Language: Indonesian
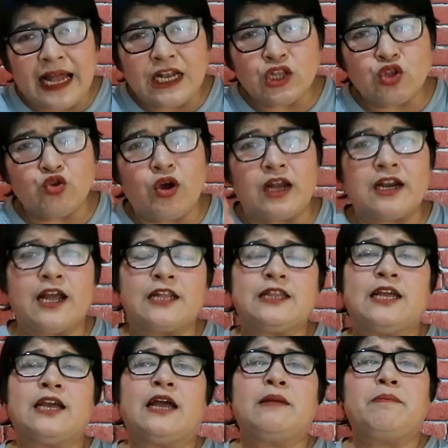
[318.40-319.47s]
Bahkan Tuhan
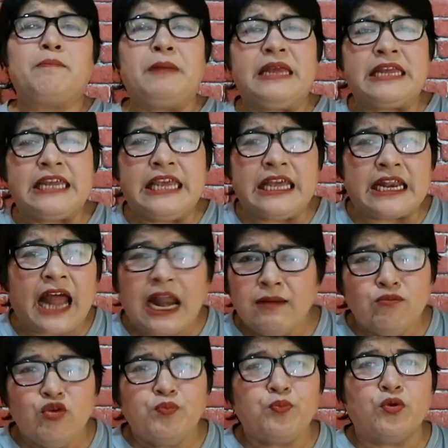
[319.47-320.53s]
katakan
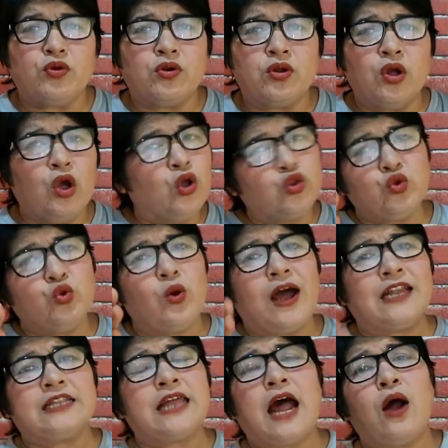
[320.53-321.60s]
pikiranmu pun
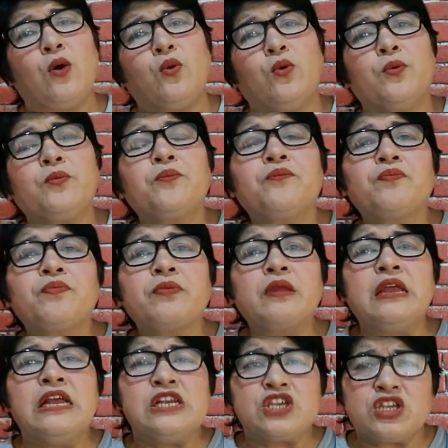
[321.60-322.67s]
Tuhan tahu.
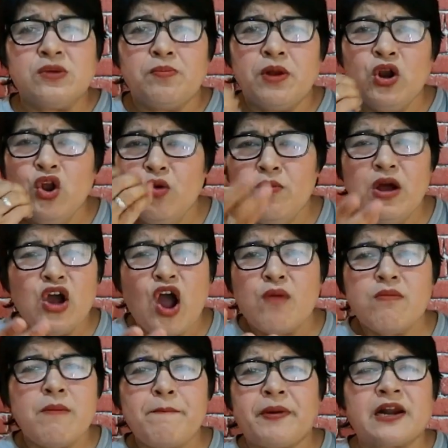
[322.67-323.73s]
Sebelum
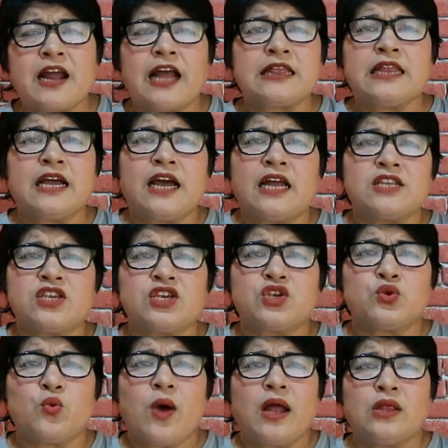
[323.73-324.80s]
engkau memperkatakan
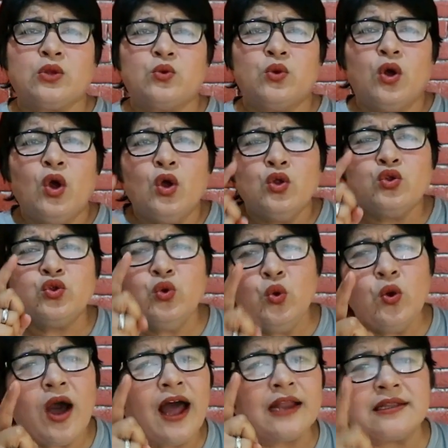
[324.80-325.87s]
sesuatu,
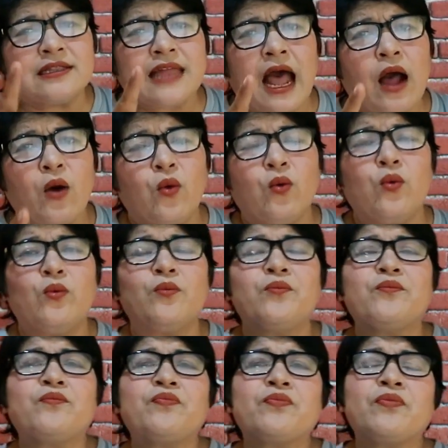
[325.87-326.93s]
Tuhan tahu.
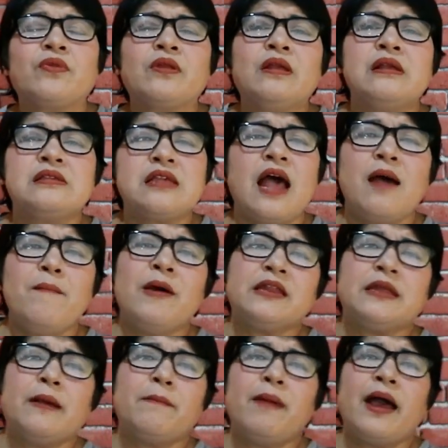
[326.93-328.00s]

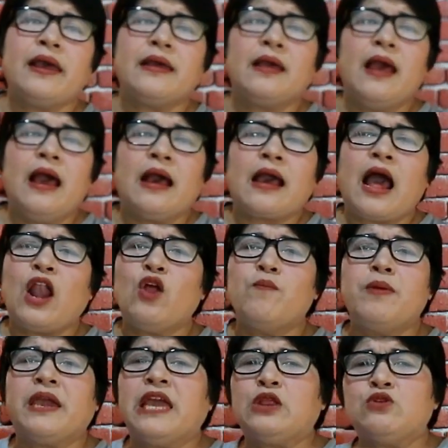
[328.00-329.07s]
Sahabat yang baik, kalau
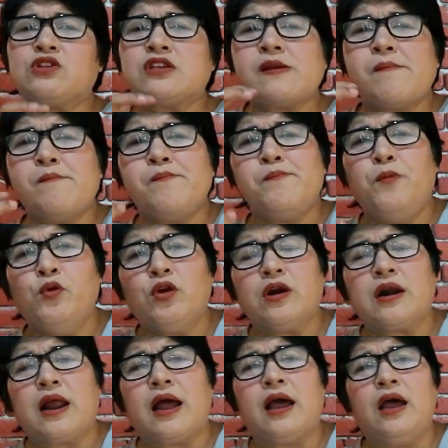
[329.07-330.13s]
begitu
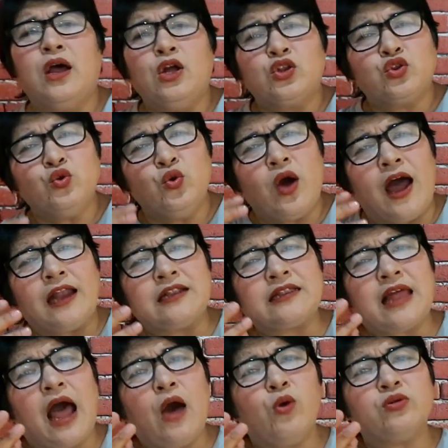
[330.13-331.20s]
sempurna
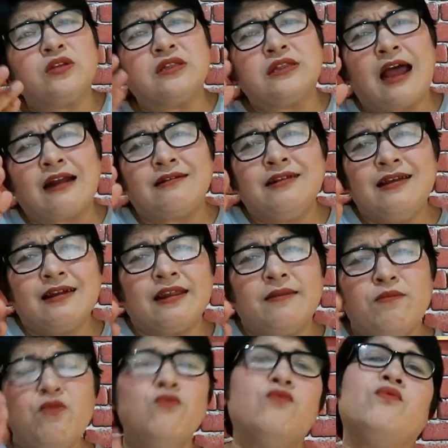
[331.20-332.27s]
Tuhan tahu tentang
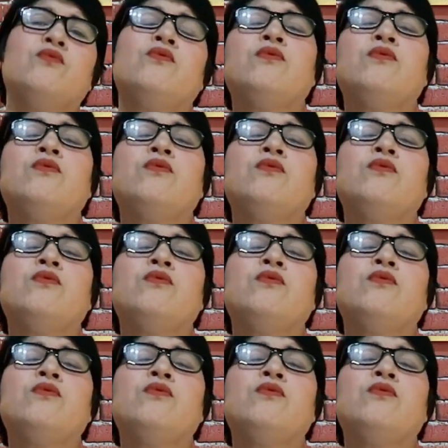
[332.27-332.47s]
dirimu.